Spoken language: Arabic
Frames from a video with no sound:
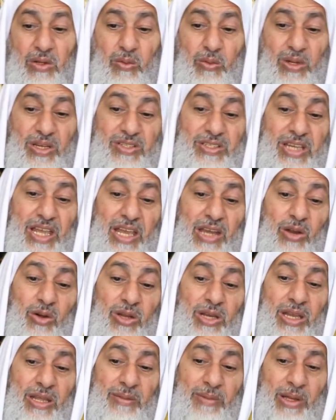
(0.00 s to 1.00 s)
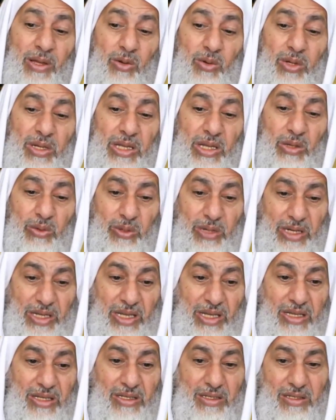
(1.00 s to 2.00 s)
وجعل علماء
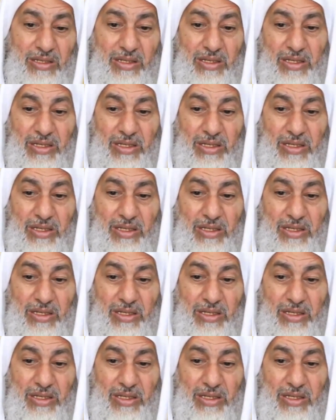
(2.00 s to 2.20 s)
هؤلاء